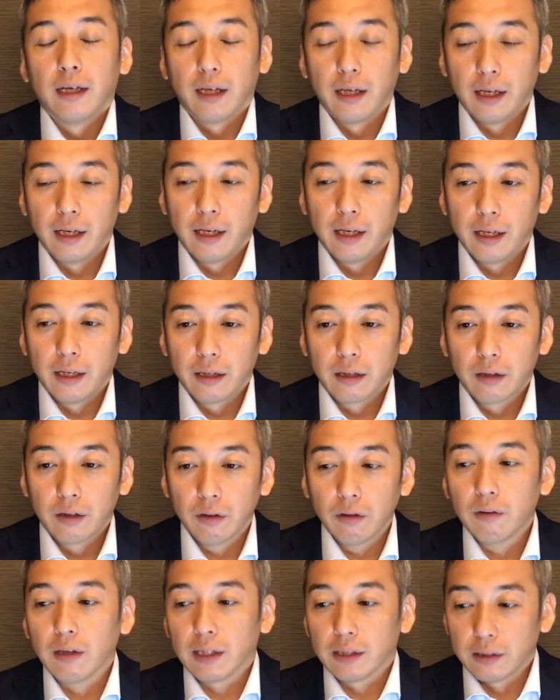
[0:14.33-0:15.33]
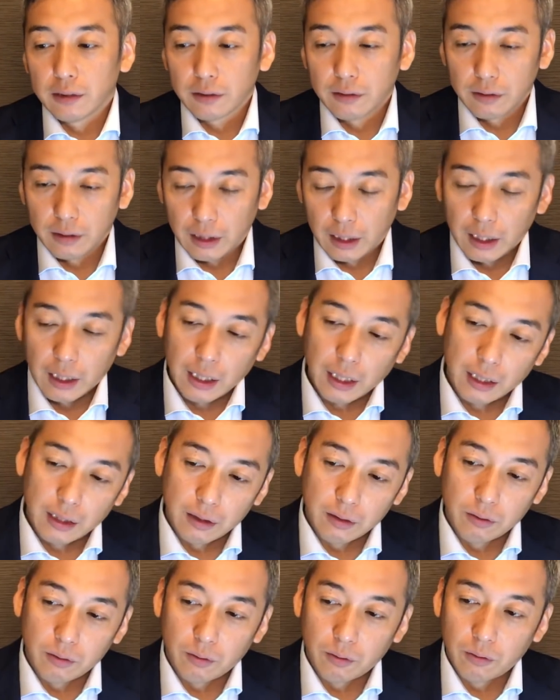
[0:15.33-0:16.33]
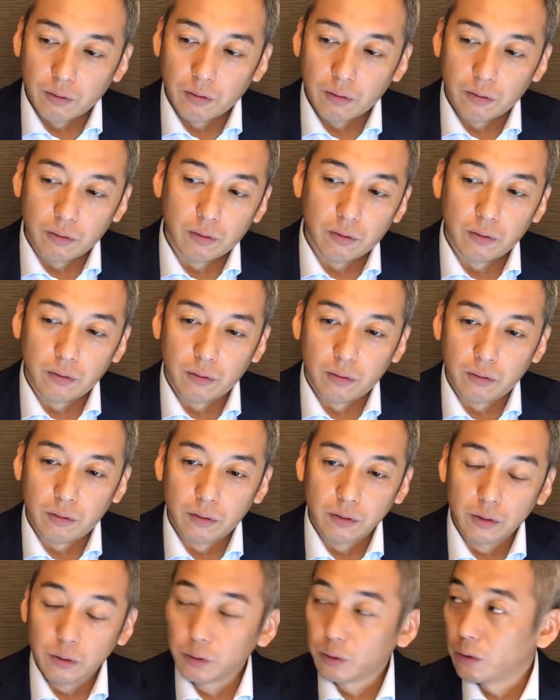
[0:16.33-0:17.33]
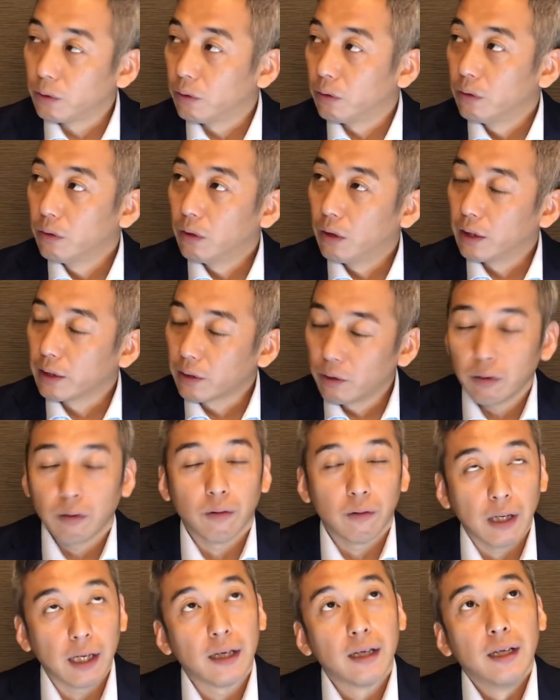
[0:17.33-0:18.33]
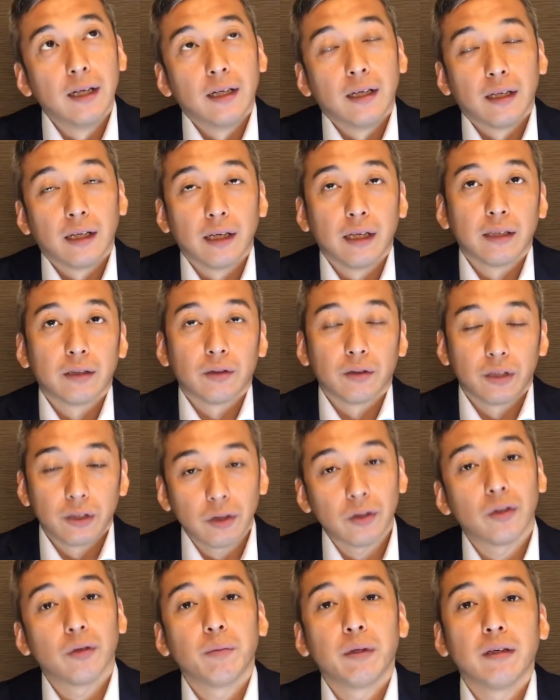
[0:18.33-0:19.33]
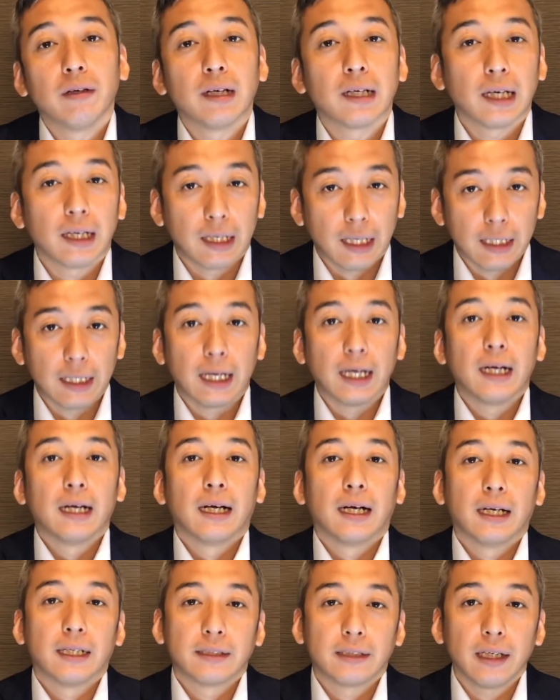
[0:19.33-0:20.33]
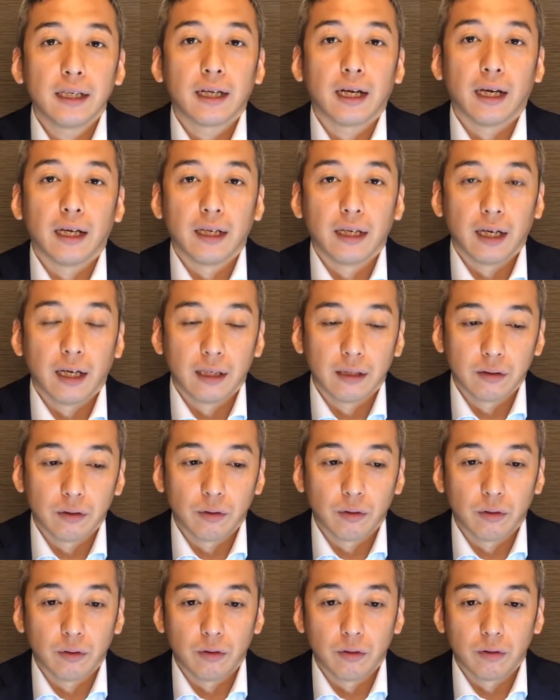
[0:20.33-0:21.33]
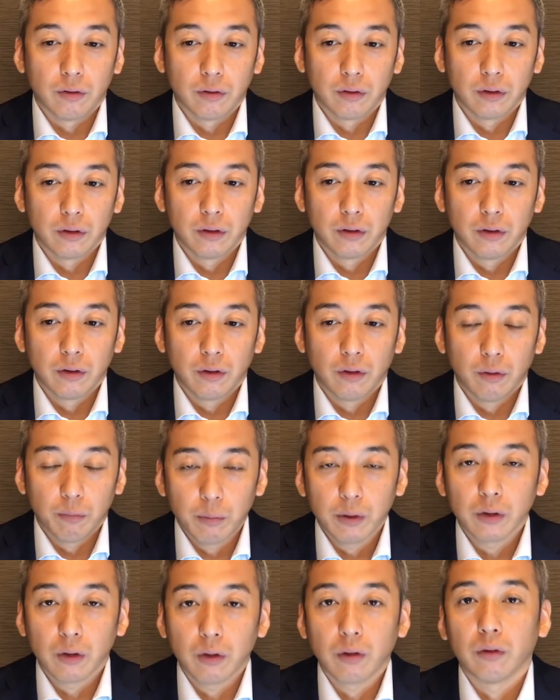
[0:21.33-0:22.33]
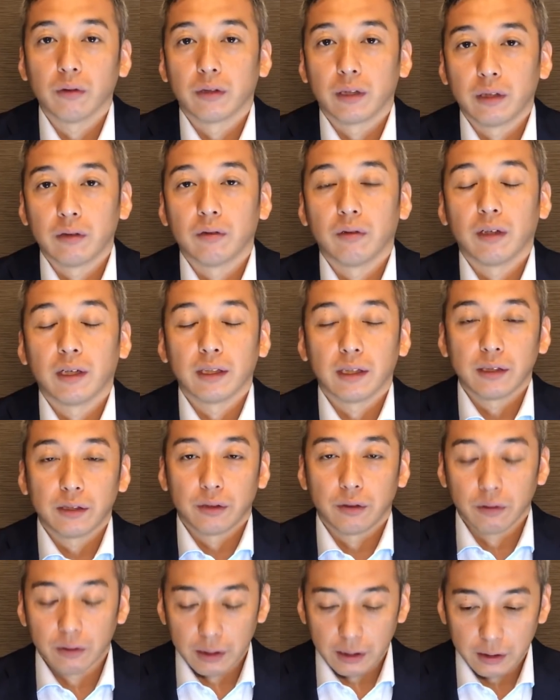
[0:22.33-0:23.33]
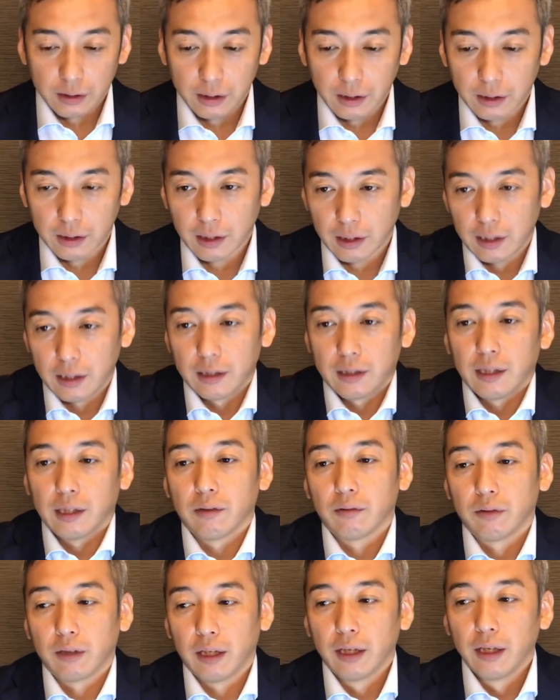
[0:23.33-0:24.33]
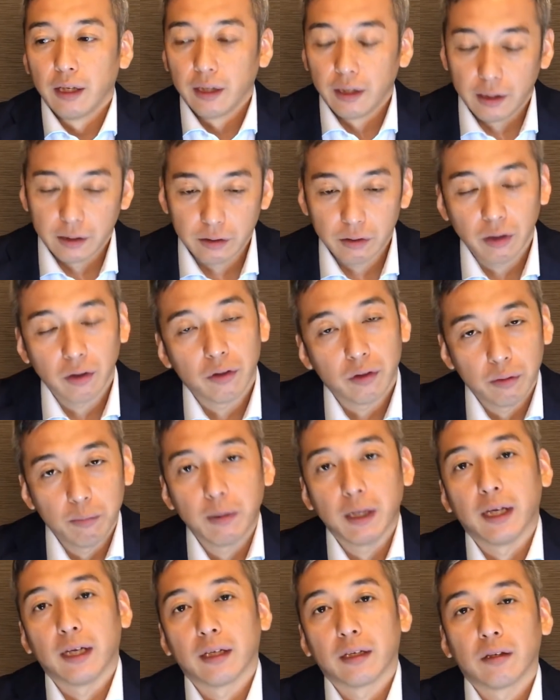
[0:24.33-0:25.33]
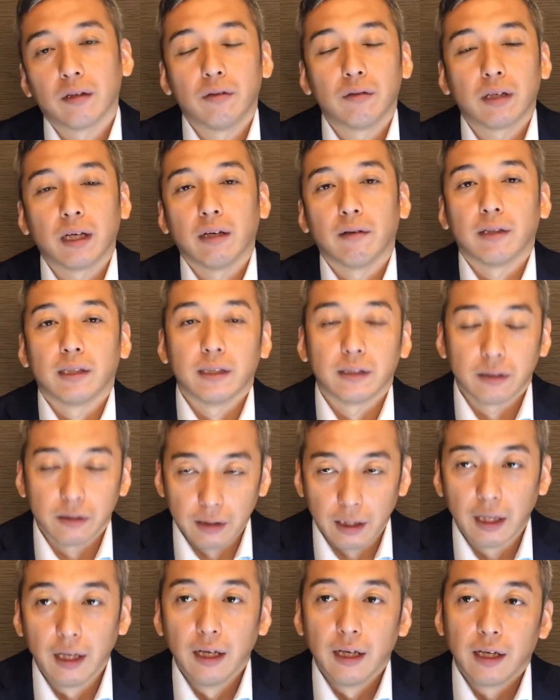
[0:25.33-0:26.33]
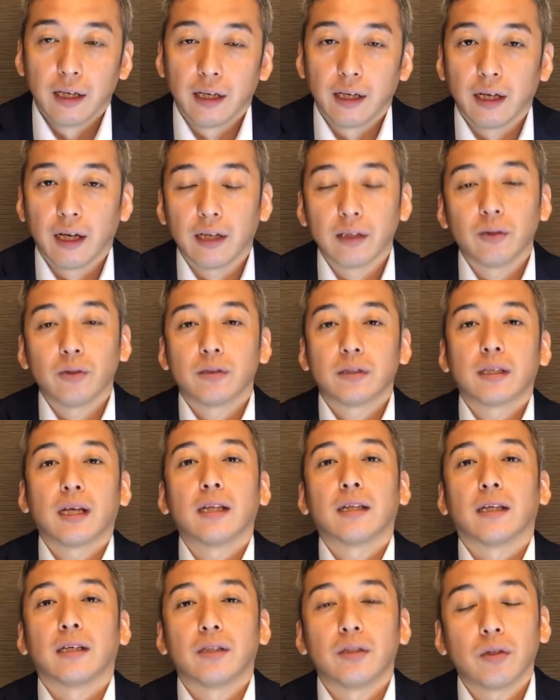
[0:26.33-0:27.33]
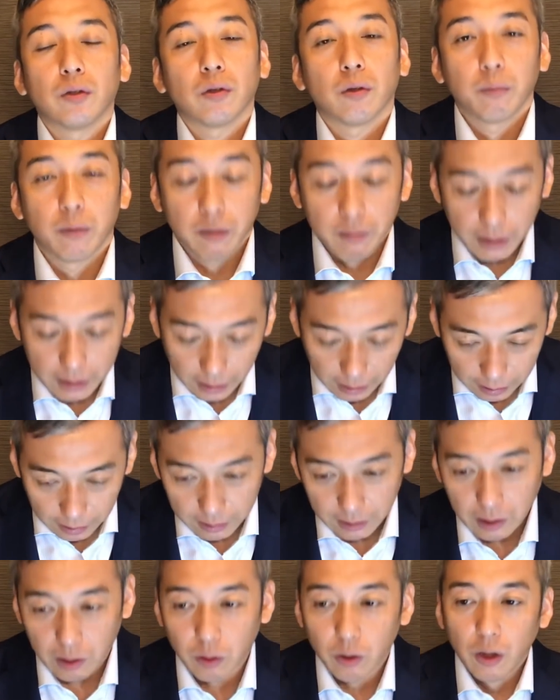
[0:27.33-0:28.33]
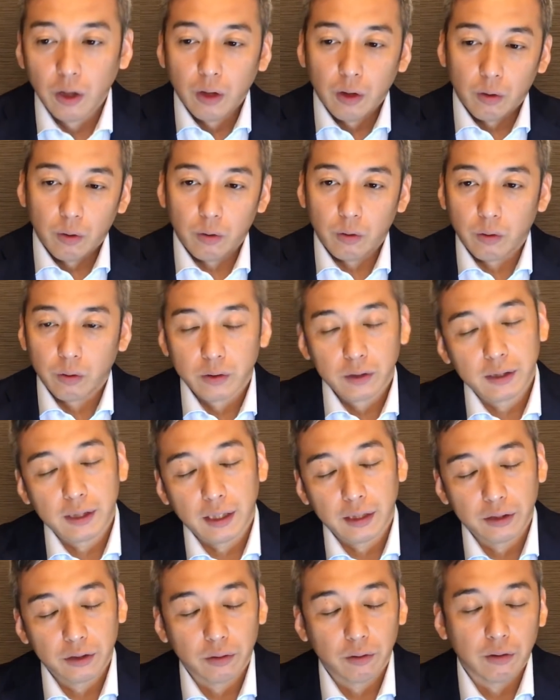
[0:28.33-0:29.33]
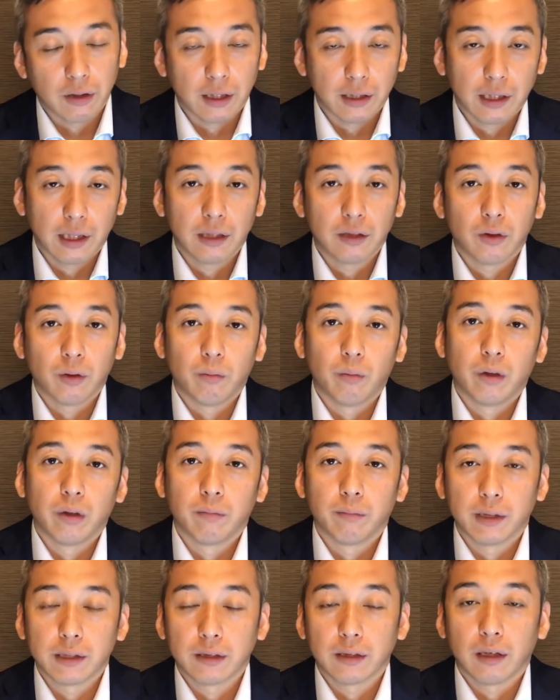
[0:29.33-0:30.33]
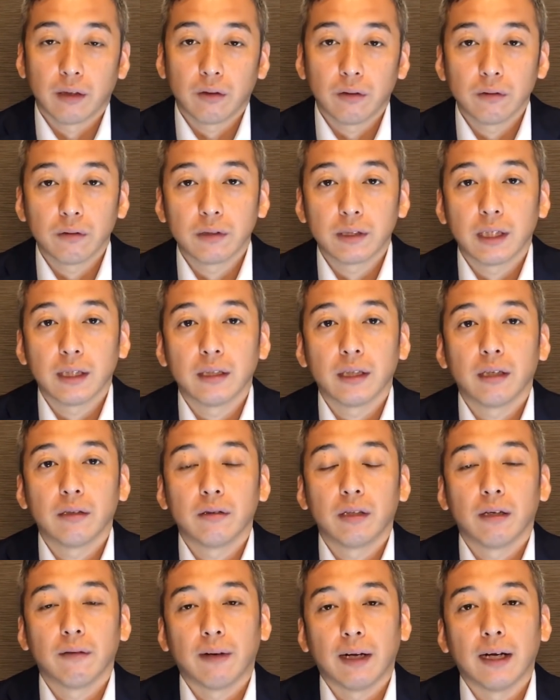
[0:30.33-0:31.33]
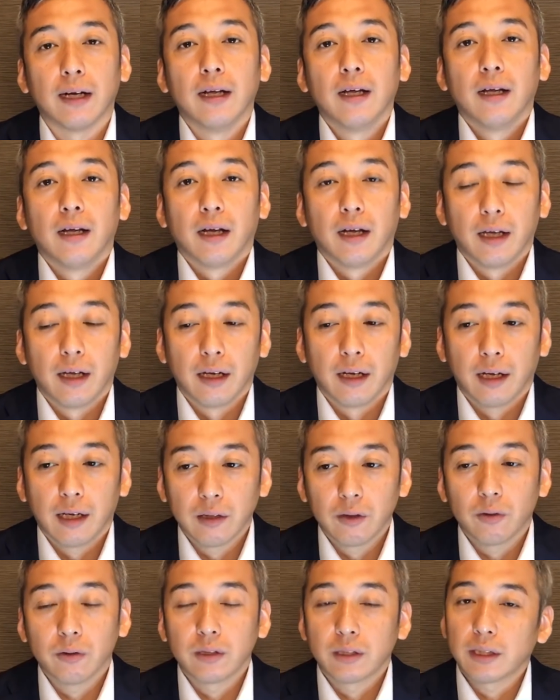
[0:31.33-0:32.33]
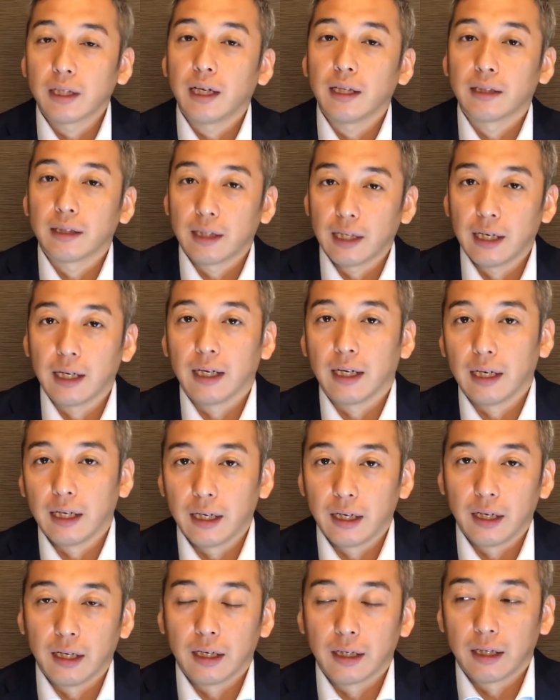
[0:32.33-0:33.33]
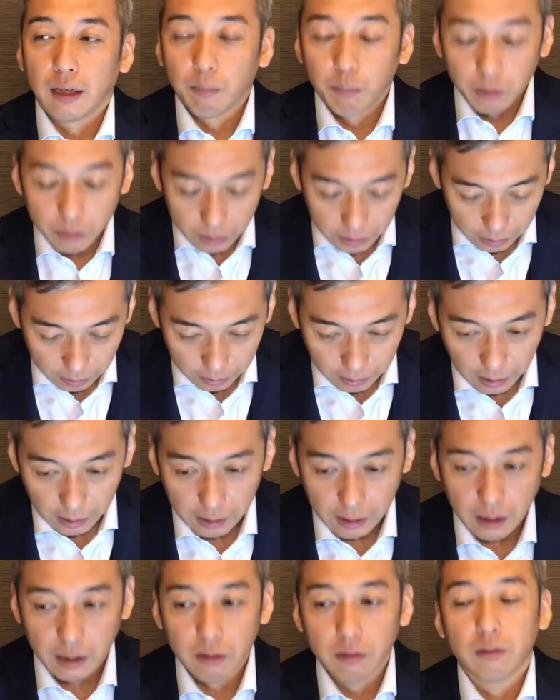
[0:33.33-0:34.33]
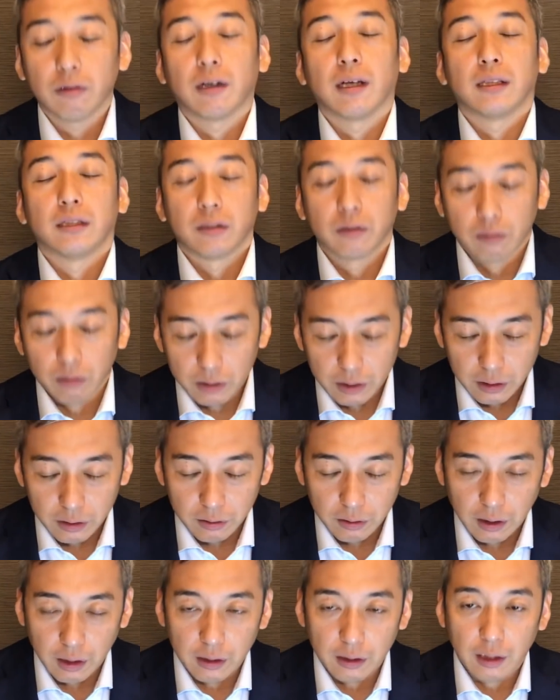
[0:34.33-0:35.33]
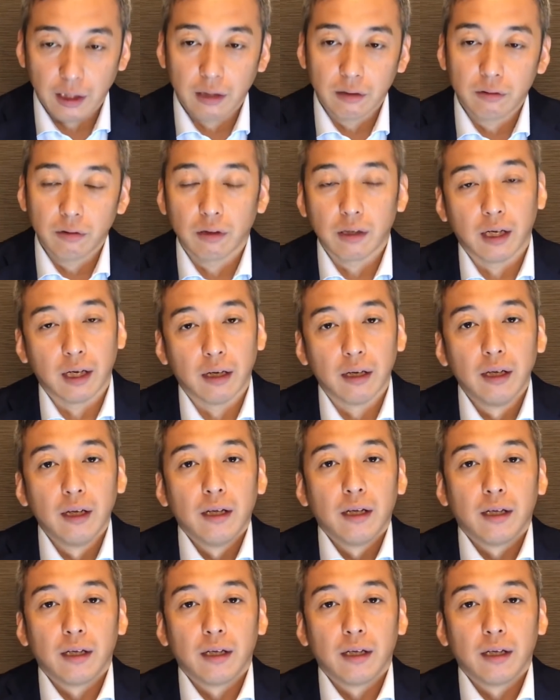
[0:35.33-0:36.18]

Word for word: えー、今日はですねあのー、そうそう今日はえっ、ー、と人の見分け方あ前回あのー本物論っていうお話をさせていただいたのでそれを踏まえ今回はですね波動を使った人の見分け方をお伝えしようかなと思いますがこのチャンネルでは波動を使った願望実現であるとか自己実現であるとか、